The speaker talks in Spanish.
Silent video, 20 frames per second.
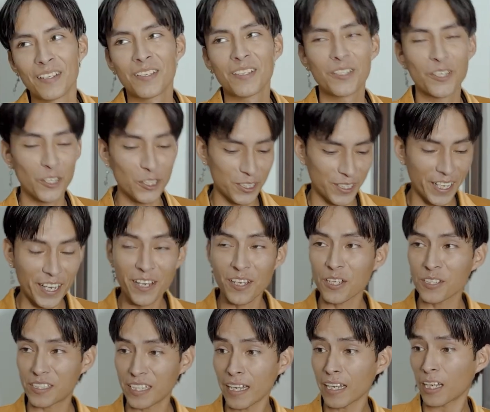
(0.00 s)
Yo sé, yo
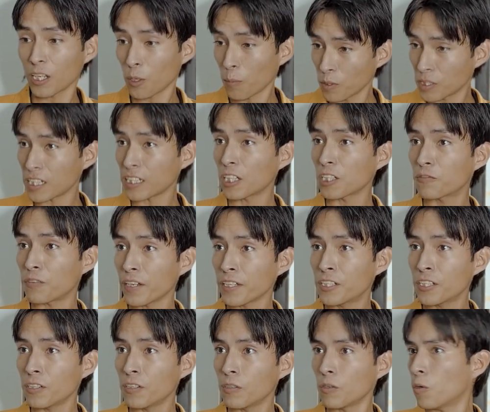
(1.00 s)
sé. ¿Quedó muy
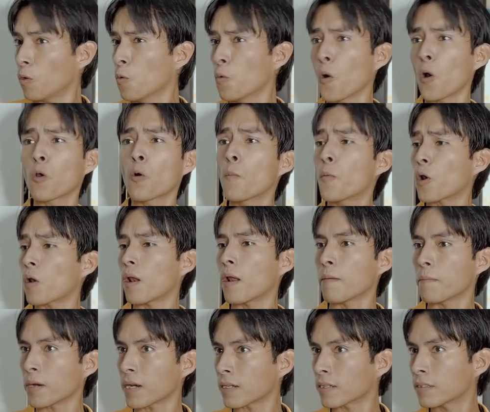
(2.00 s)
satisfecho o hubo algún
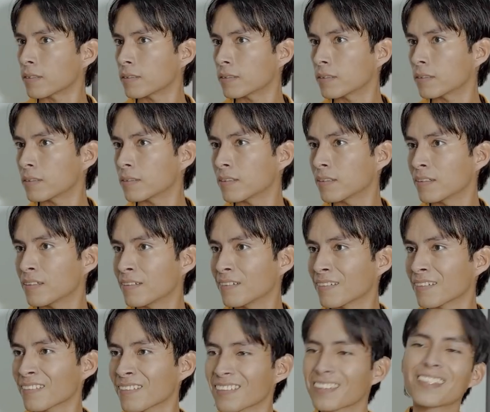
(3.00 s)
problema? Todo bien,
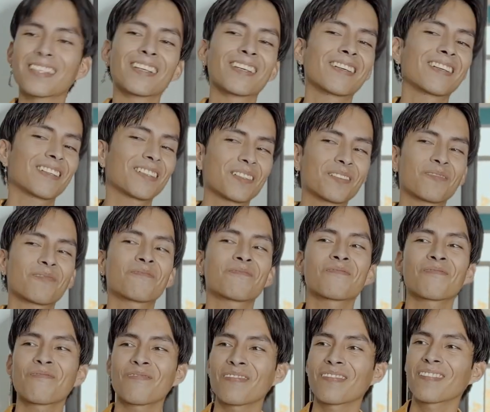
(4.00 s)
todo bien. Pilas que ya
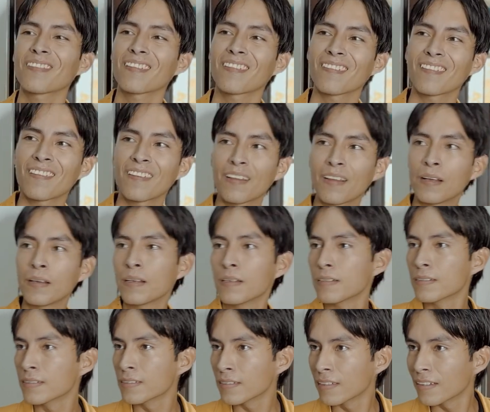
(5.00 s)
te recomiendo mis panas
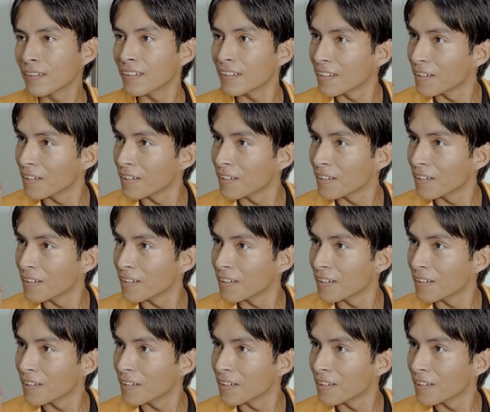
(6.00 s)
para el juego.